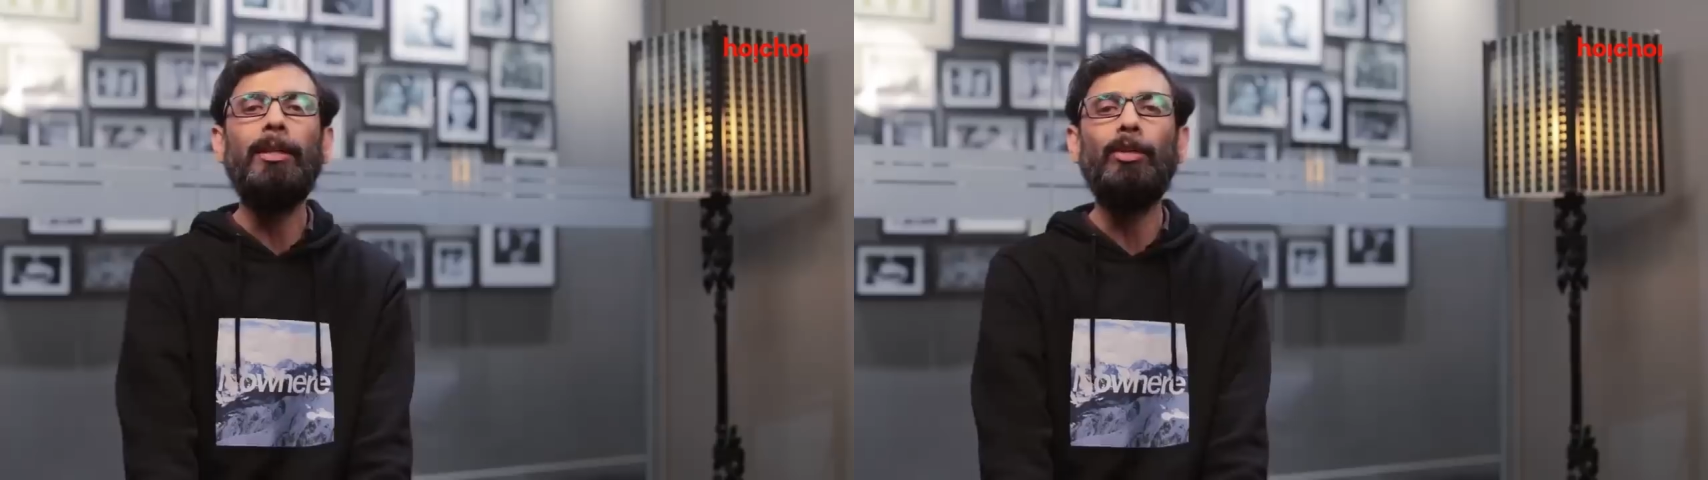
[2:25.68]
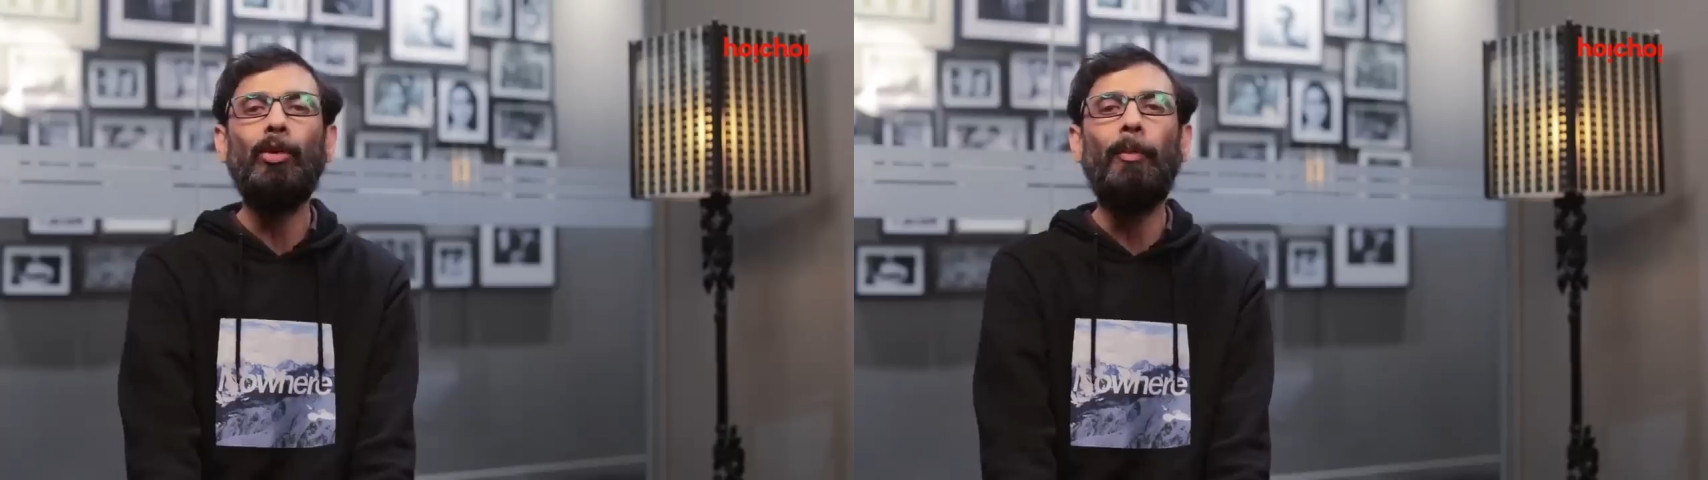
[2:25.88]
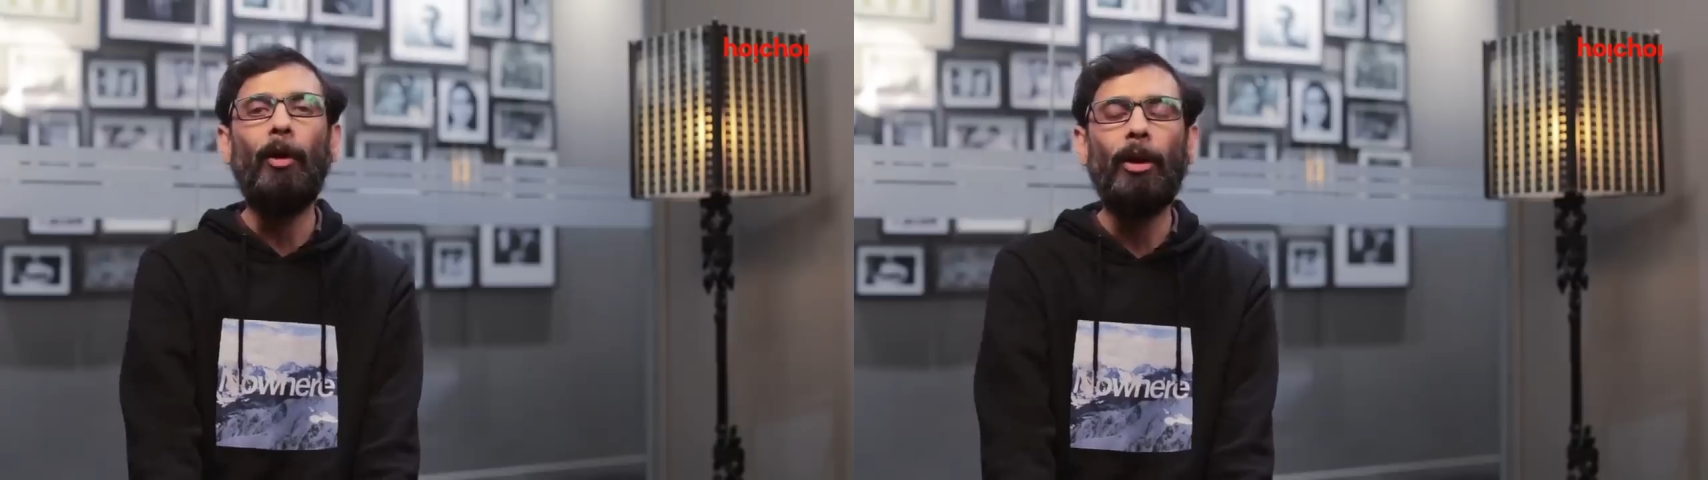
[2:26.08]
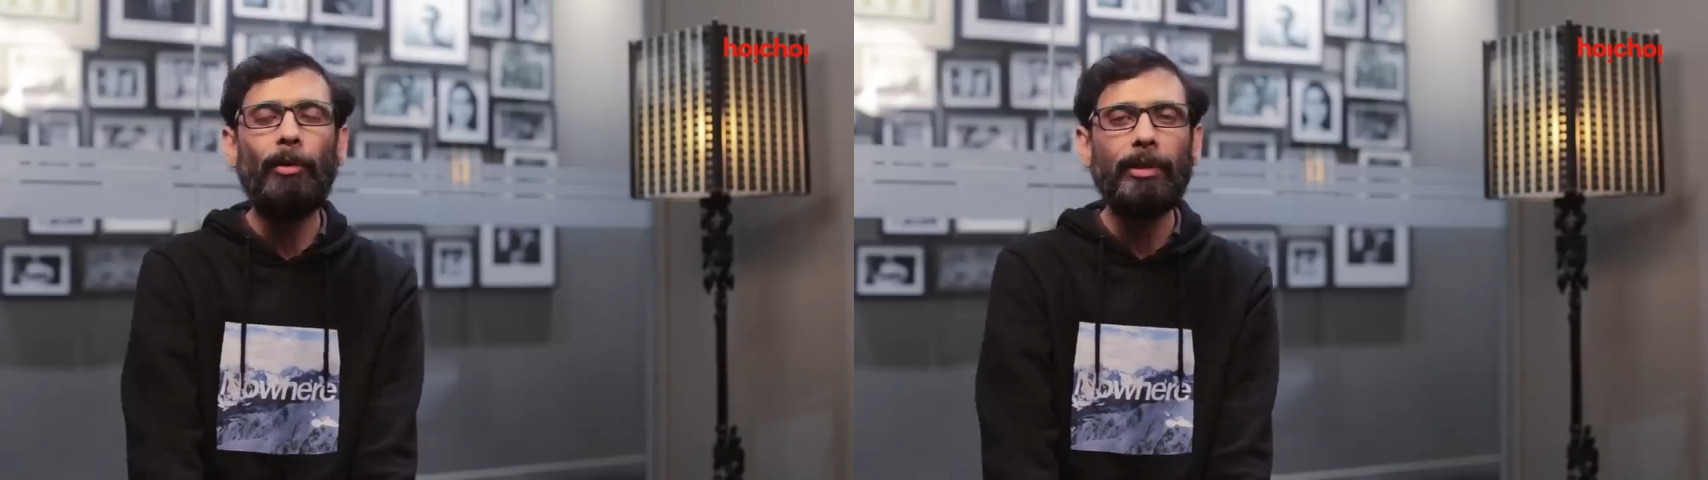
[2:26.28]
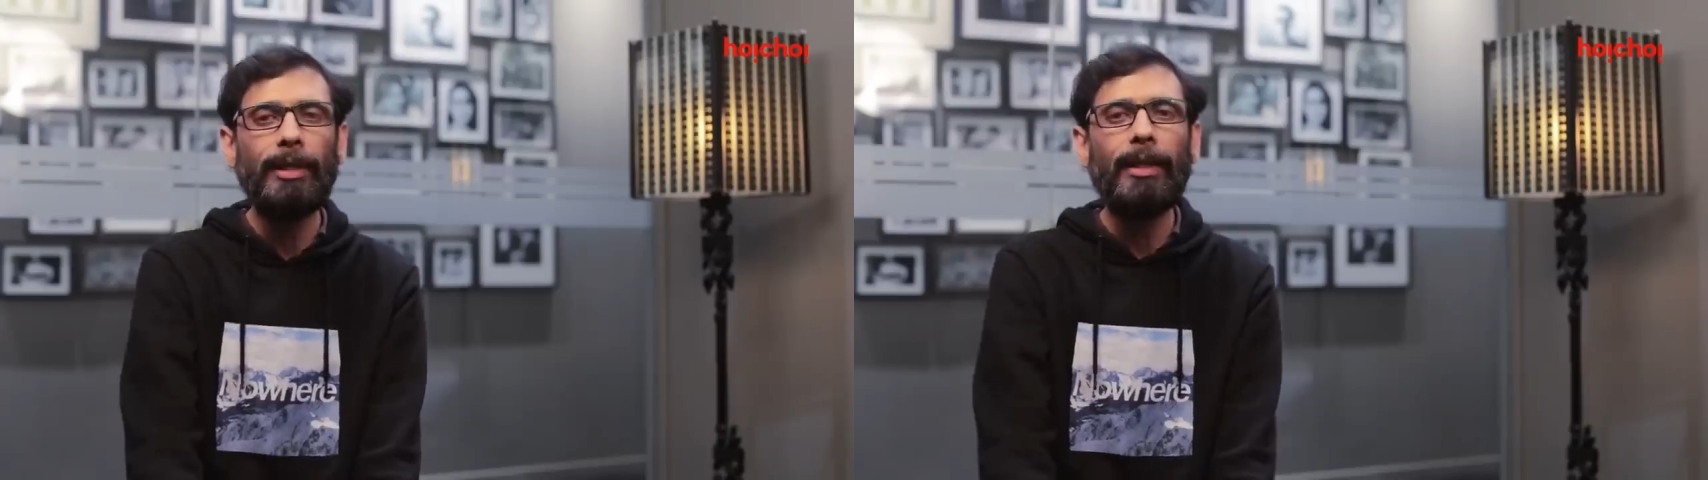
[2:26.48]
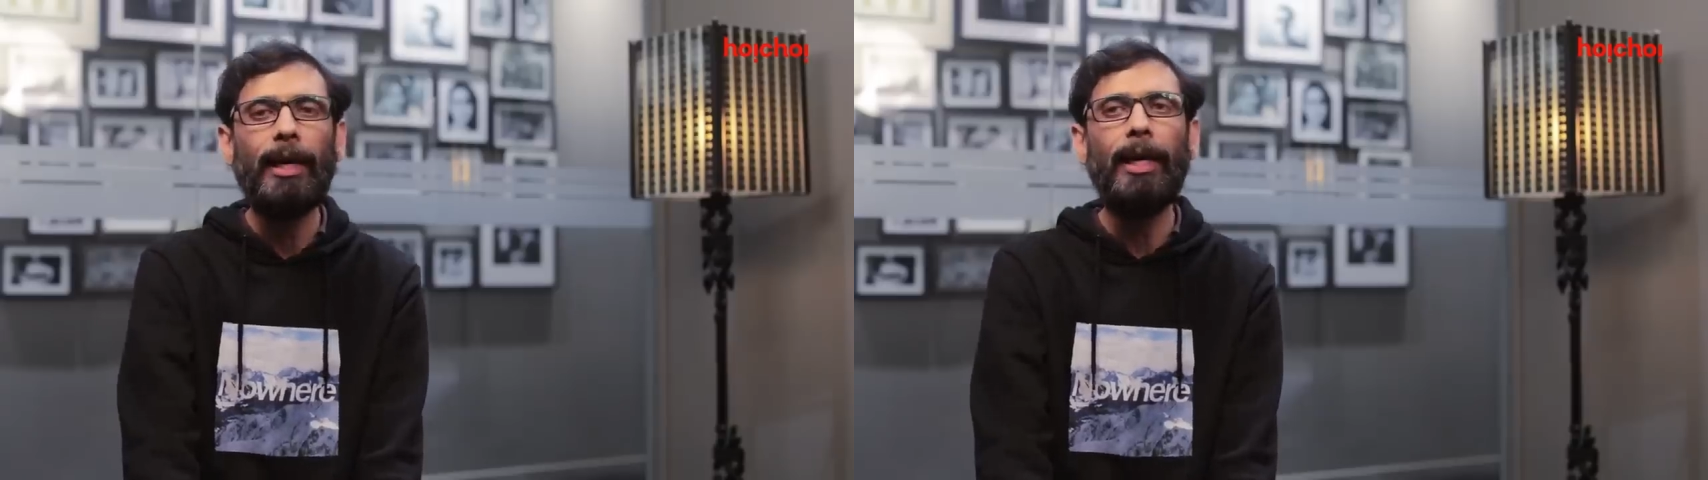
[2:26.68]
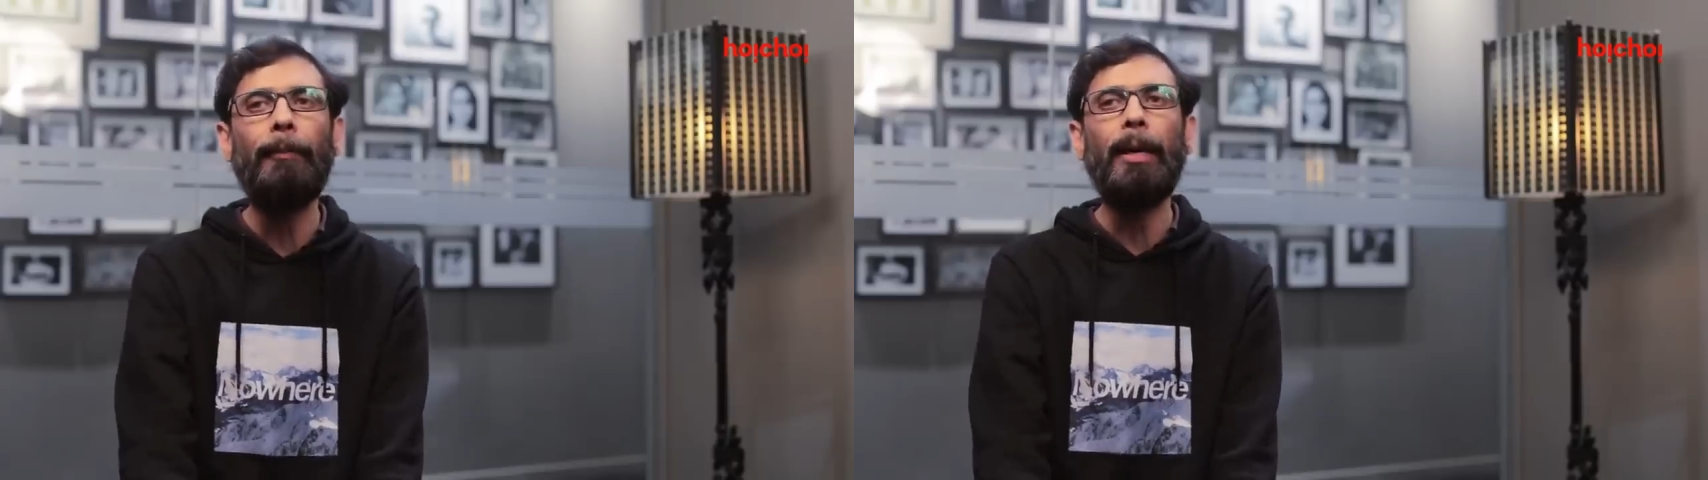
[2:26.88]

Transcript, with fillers: কিন্তু পরবর্তীকালে